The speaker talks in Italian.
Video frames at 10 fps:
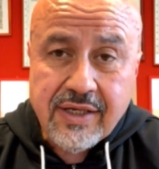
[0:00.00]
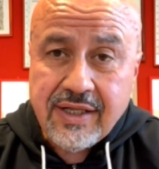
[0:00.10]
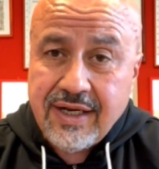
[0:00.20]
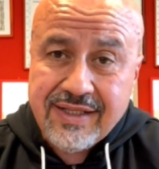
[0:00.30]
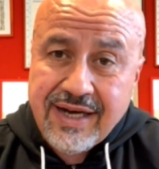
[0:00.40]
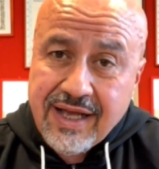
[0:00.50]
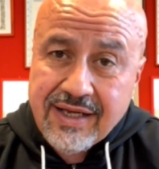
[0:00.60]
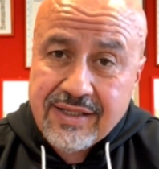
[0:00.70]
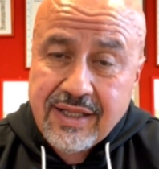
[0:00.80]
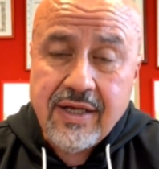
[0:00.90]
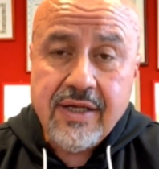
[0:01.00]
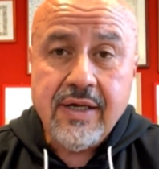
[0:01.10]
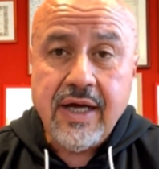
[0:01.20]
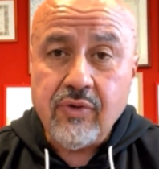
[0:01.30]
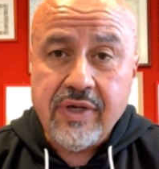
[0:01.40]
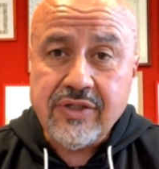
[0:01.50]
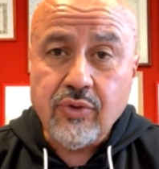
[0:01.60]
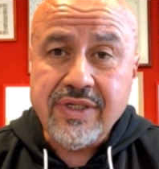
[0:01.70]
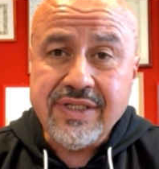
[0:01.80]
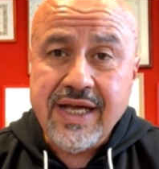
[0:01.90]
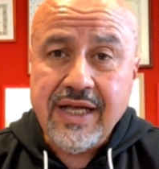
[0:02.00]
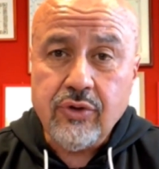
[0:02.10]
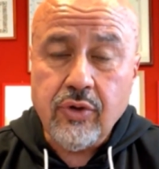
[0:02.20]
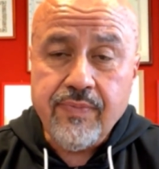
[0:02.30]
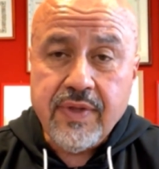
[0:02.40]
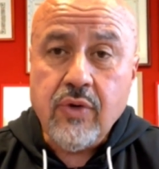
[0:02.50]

dall'andrangheta, hanno chiesto un riscatto,